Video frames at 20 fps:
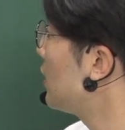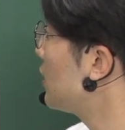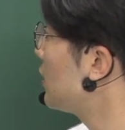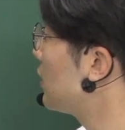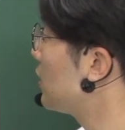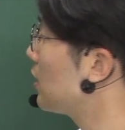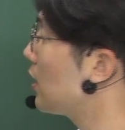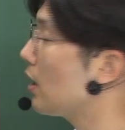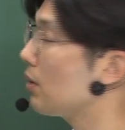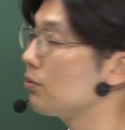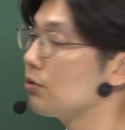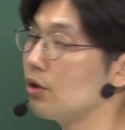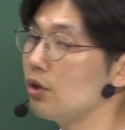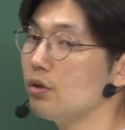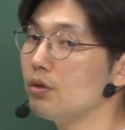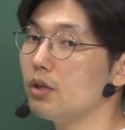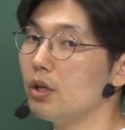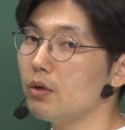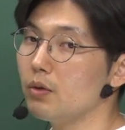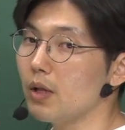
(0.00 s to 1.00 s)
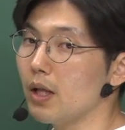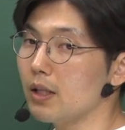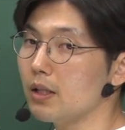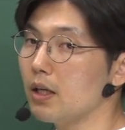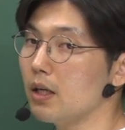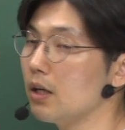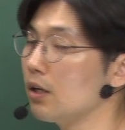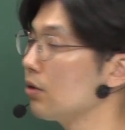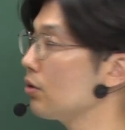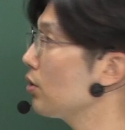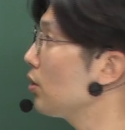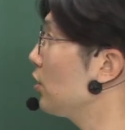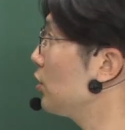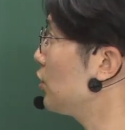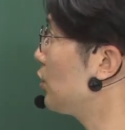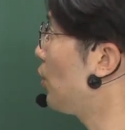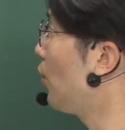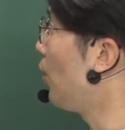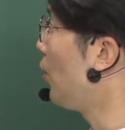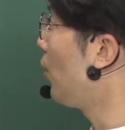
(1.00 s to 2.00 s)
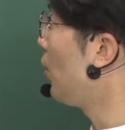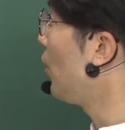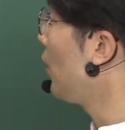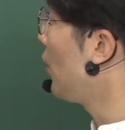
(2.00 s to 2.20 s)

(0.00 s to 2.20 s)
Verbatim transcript: 증가함수 형태로 나타날 것이고,